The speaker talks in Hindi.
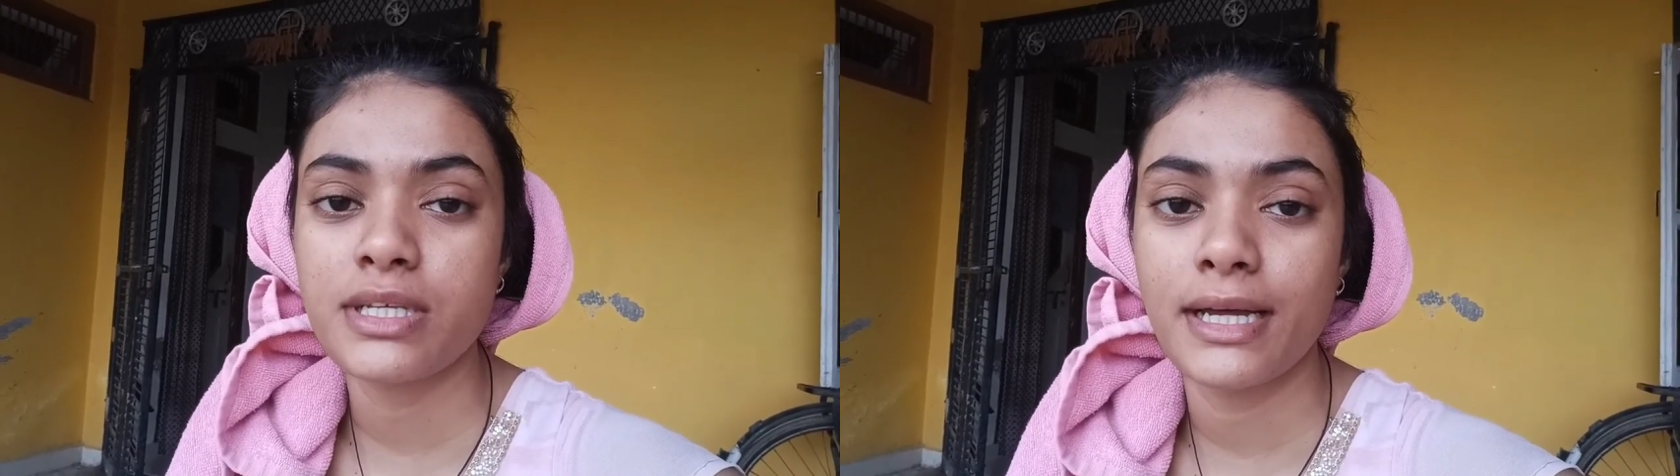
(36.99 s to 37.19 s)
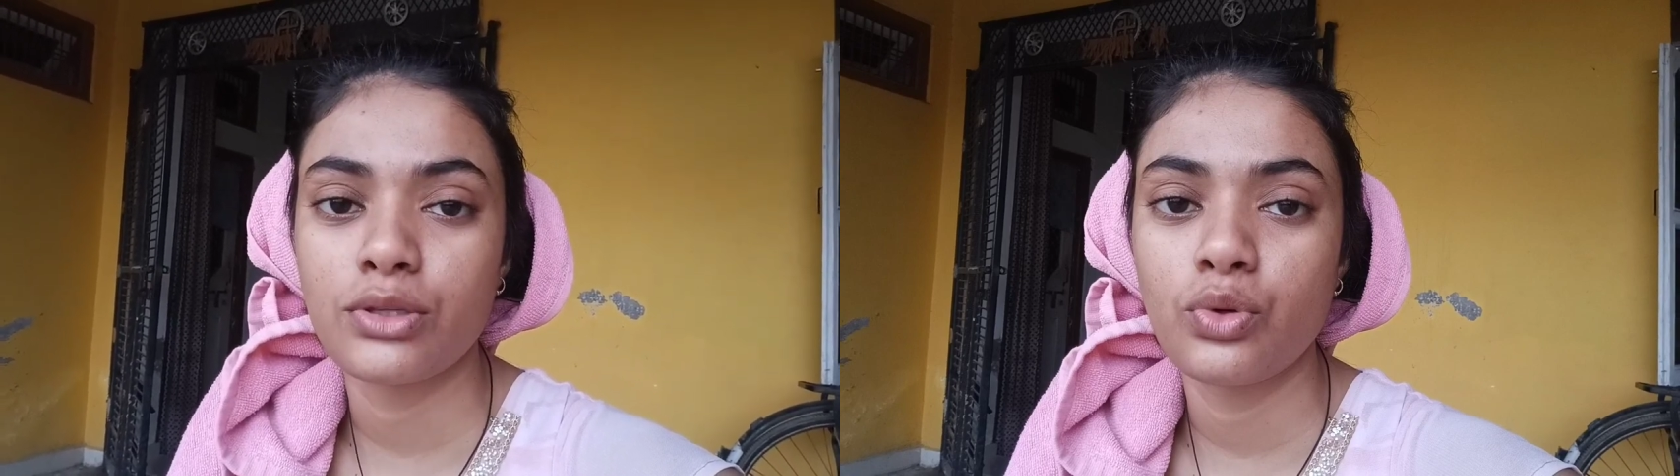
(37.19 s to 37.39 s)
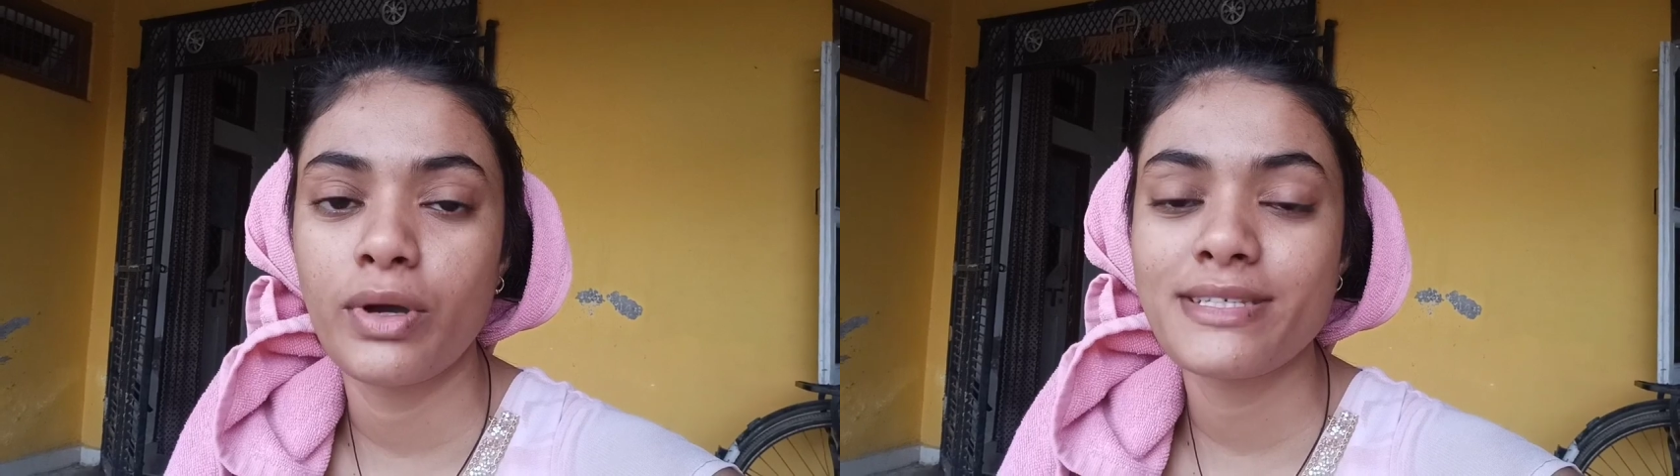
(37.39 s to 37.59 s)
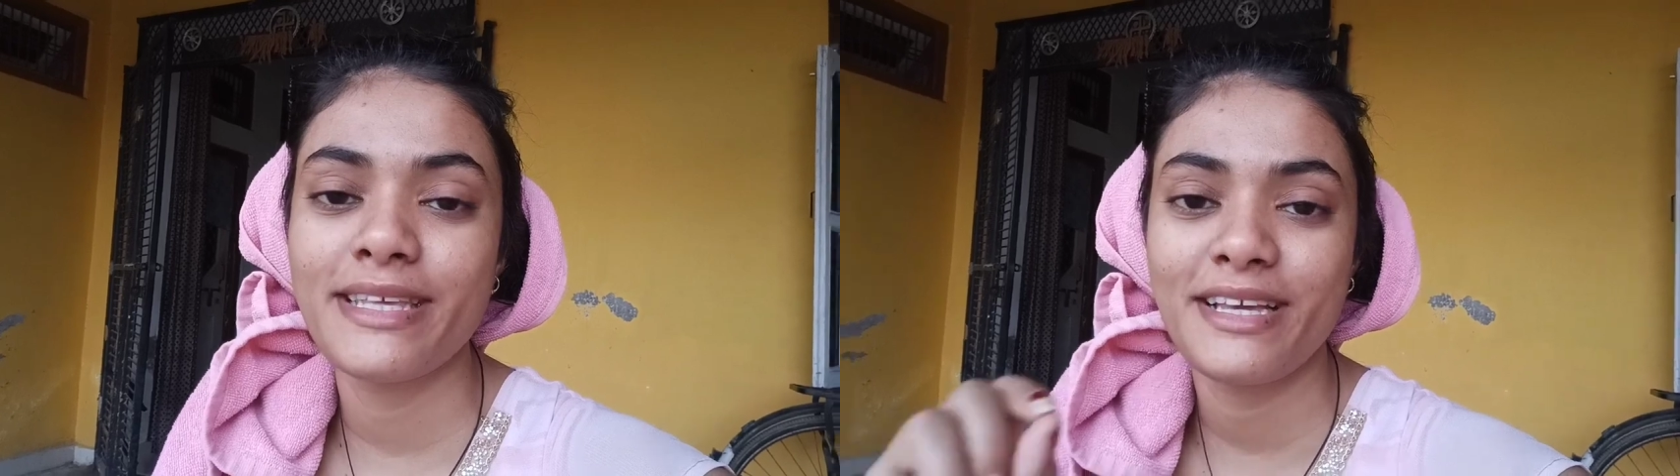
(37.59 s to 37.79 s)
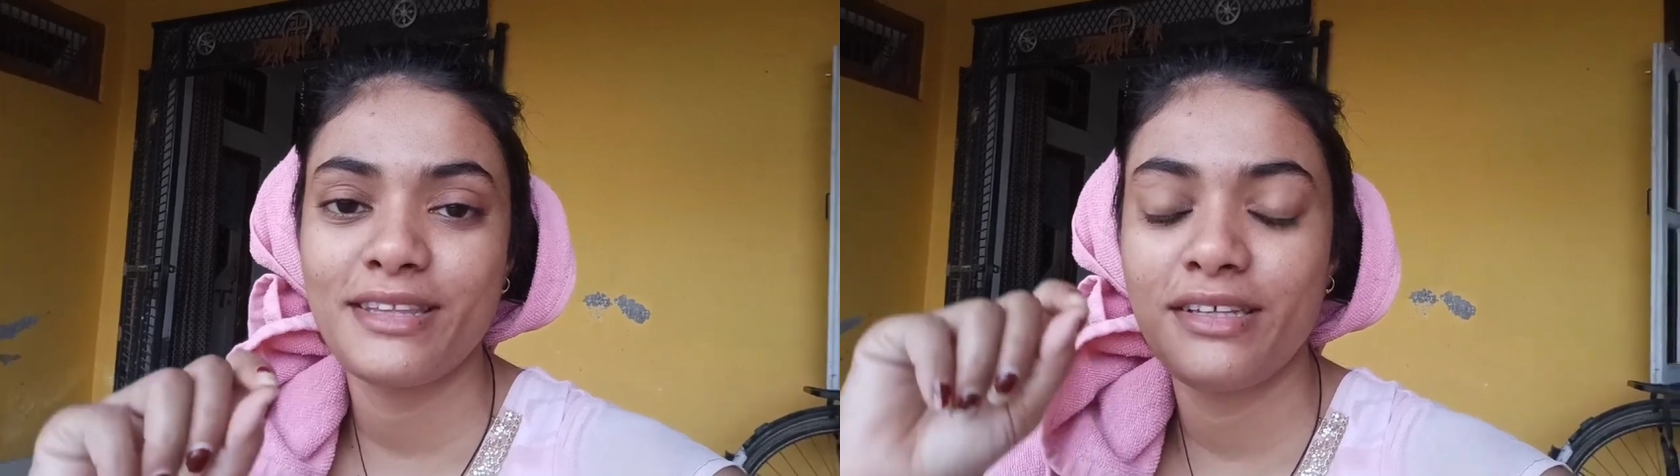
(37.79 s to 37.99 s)
सात को
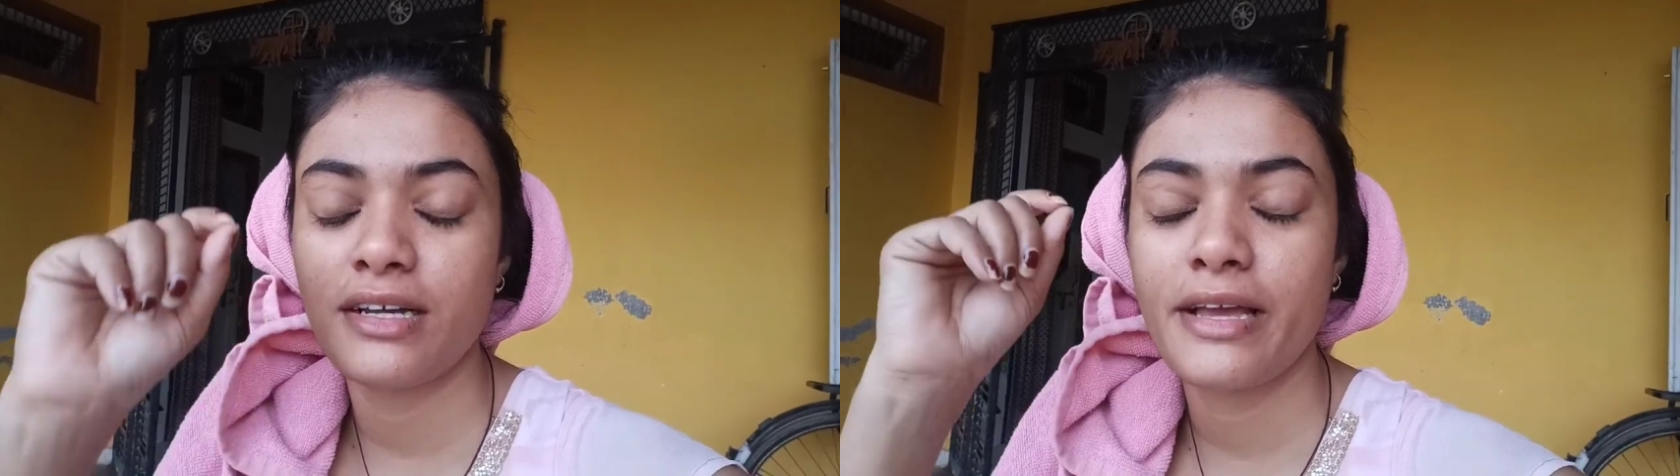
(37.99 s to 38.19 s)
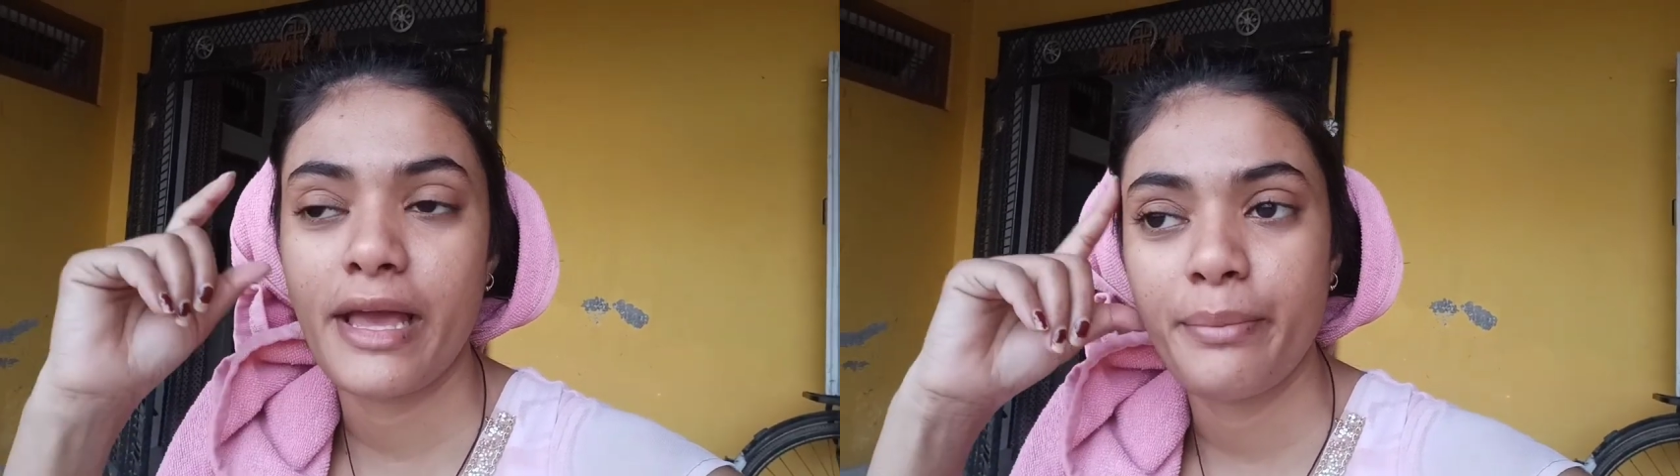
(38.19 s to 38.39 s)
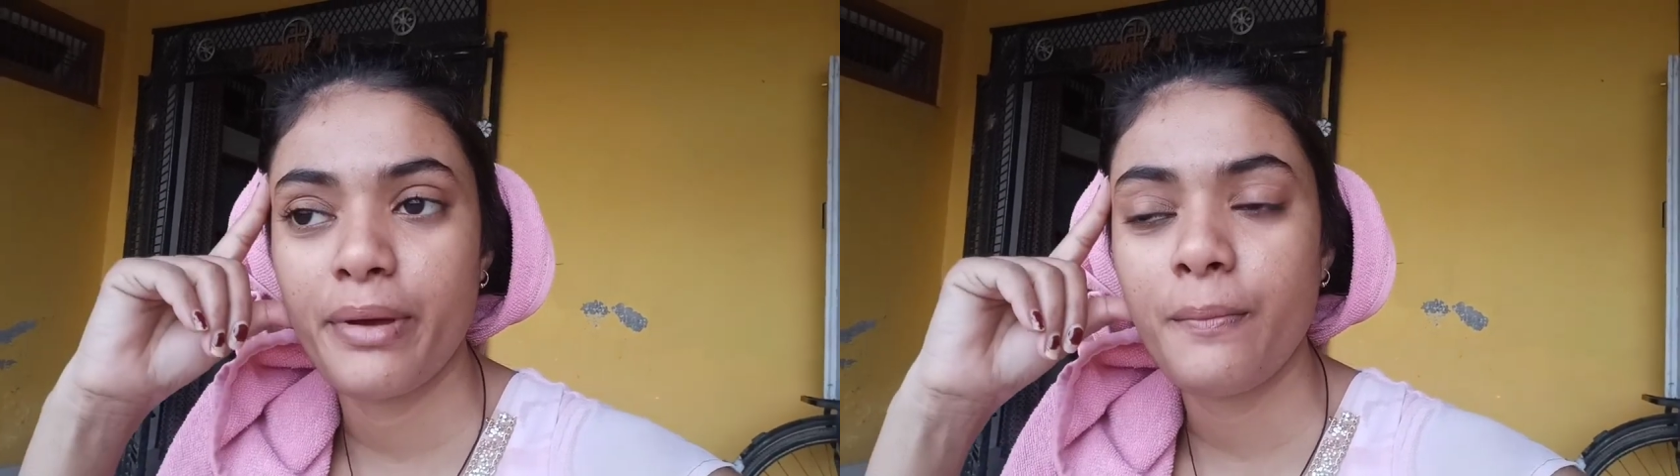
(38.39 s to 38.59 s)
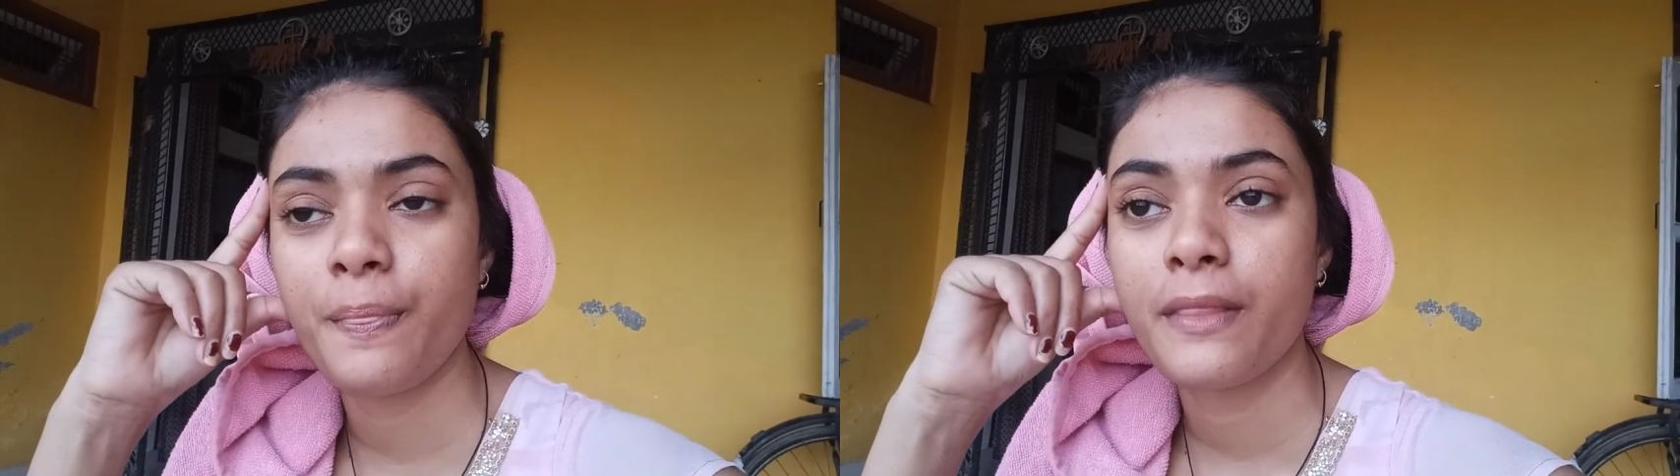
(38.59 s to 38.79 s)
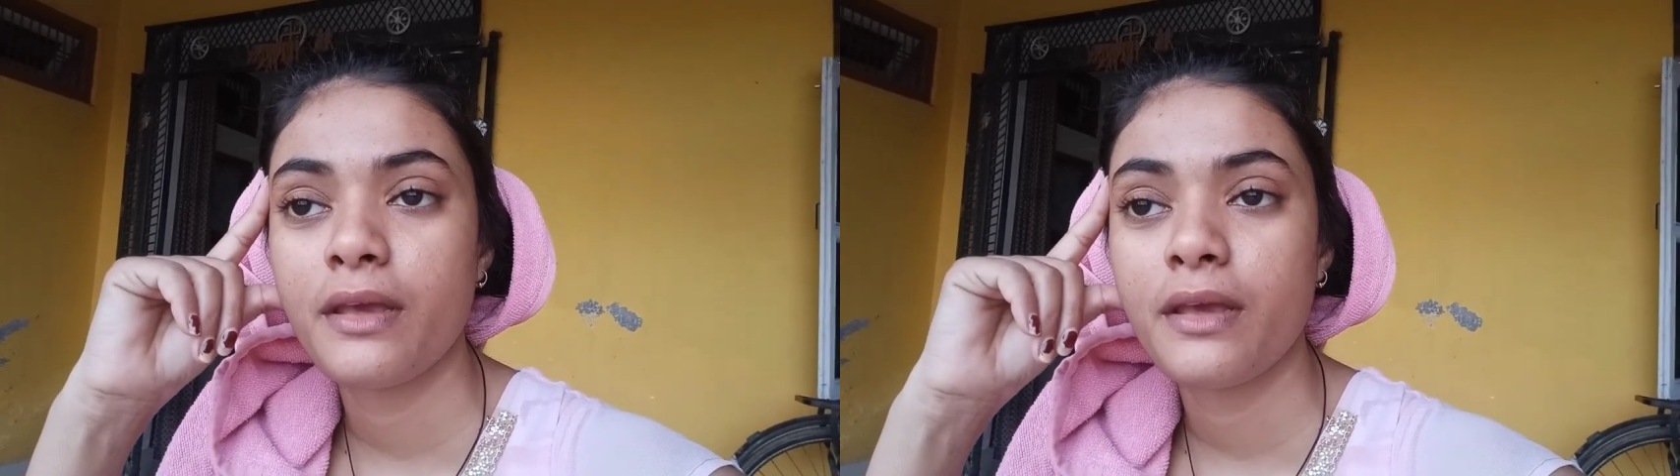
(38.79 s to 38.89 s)
गैस एक एक दिन का गैप है